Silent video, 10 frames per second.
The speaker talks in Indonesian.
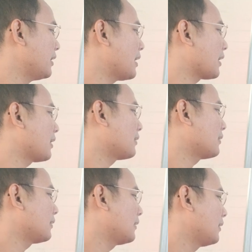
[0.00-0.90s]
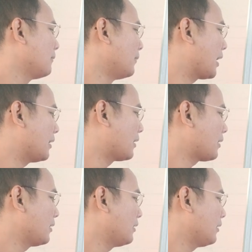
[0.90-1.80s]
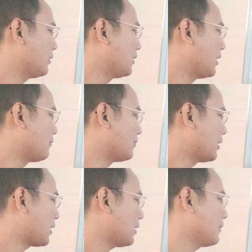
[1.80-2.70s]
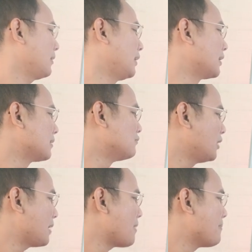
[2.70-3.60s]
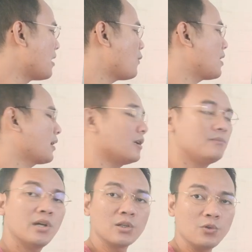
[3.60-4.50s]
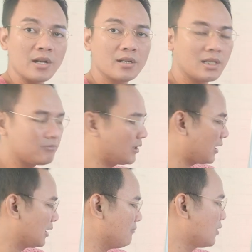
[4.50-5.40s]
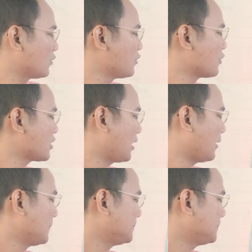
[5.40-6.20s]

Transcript: ini akan beredar di dalam darah dan kemudian membawa kelebihan gula di dalam darah ini menuju sel.